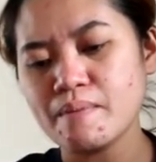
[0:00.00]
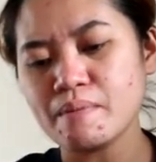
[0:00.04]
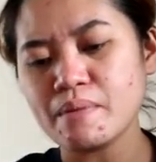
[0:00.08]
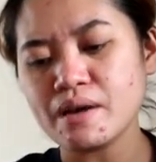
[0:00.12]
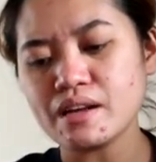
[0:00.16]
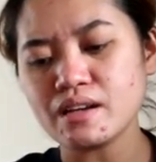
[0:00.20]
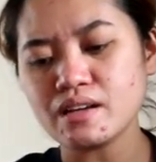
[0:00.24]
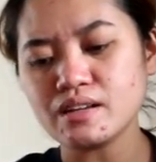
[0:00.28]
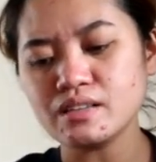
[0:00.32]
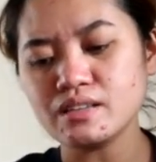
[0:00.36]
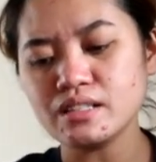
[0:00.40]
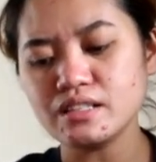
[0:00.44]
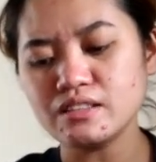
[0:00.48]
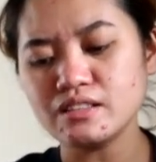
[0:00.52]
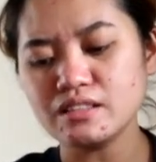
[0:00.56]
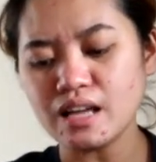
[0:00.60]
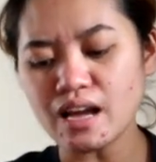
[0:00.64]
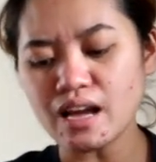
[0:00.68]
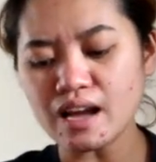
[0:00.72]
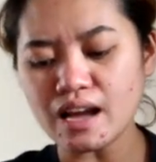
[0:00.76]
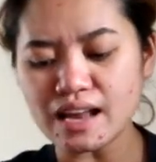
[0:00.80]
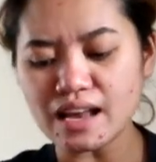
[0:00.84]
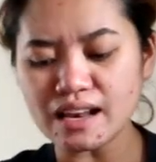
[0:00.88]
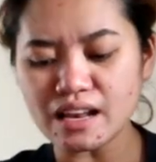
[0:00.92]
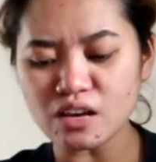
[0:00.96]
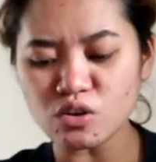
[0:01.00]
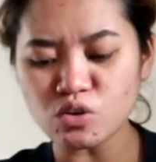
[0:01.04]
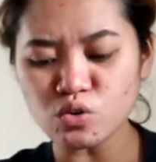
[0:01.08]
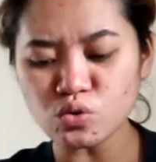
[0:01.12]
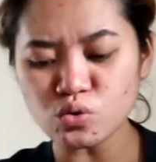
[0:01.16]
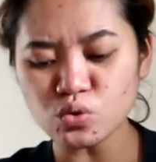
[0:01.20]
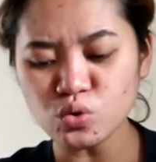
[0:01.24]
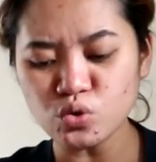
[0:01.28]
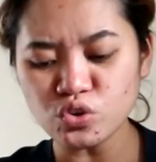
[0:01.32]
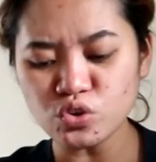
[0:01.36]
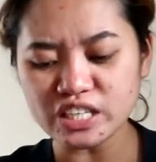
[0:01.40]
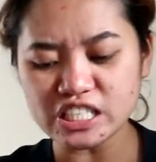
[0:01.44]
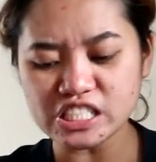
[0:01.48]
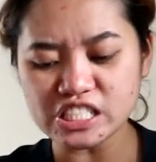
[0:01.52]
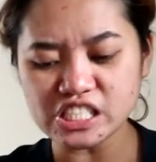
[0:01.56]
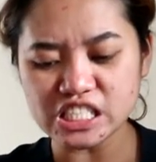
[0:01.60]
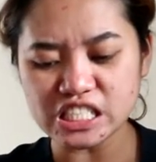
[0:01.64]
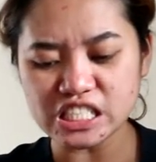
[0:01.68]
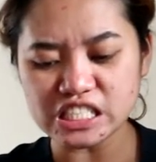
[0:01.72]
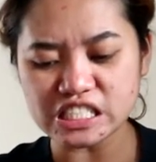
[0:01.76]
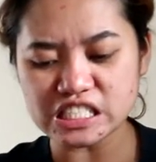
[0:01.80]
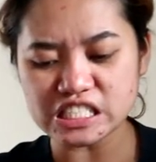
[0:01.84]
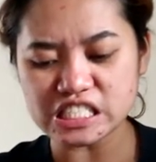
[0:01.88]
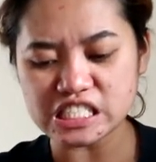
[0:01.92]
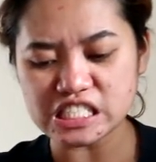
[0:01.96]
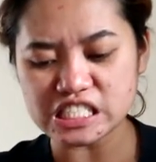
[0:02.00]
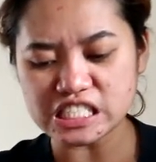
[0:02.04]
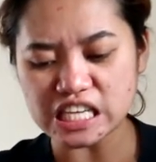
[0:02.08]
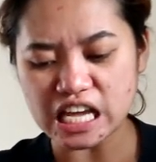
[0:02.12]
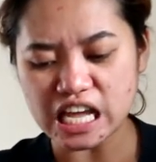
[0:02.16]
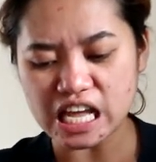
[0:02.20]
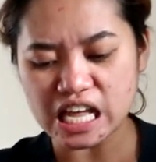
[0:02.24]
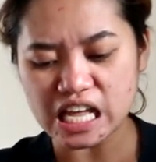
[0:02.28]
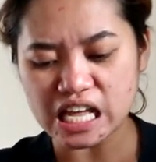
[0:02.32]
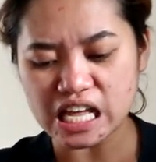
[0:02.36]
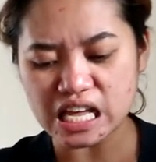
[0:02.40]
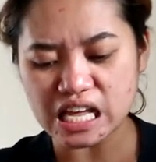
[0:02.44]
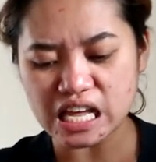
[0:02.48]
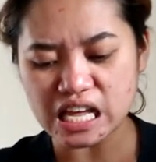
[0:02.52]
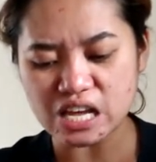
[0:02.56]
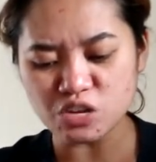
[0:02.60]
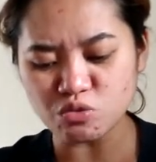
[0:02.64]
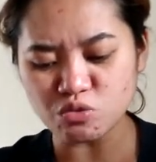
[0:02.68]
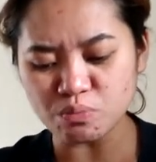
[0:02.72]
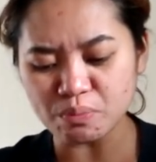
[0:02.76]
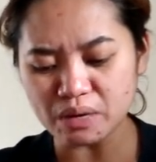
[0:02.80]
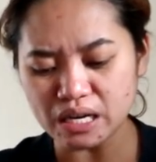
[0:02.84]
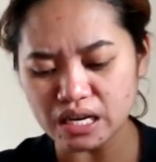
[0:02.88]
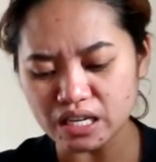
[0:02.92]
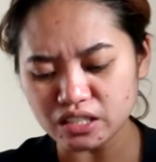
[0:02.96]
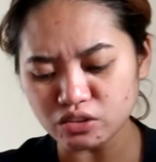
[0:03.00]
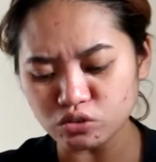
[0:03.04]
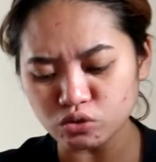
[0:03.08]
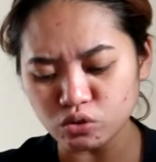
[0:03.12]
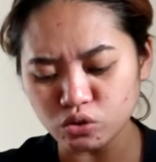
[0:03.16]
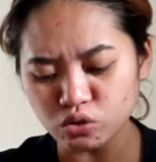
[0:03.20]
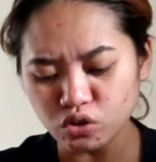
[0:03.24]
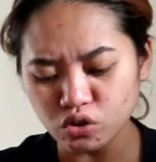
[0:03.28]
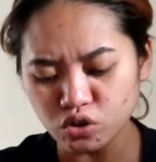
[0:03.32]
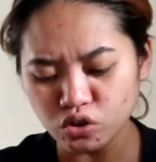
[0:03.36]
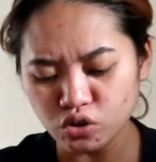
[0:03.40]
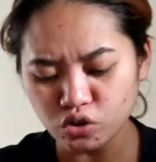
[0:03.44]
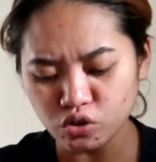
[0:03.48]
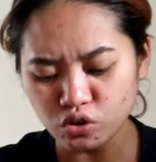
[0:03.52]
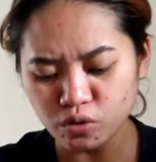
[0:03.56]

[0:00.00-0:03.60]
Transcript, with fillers: Parang hindi, akala ko cookie sheet siya. Ano pala to?